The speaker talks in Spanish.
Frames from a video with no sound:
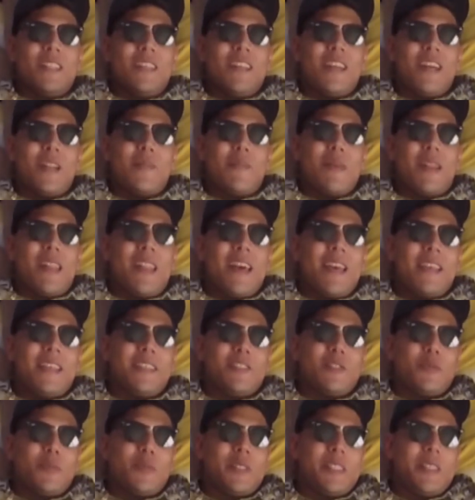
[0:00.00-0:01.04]
No se olviden de
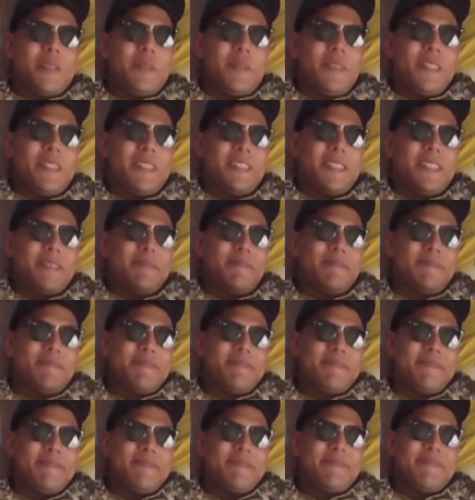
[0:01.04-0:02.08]
darme like y
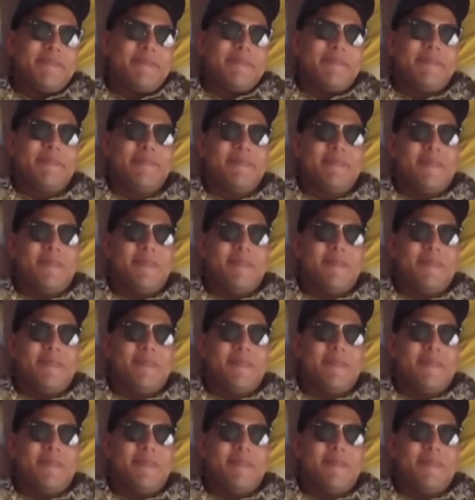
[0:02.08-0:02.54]
suscribirse.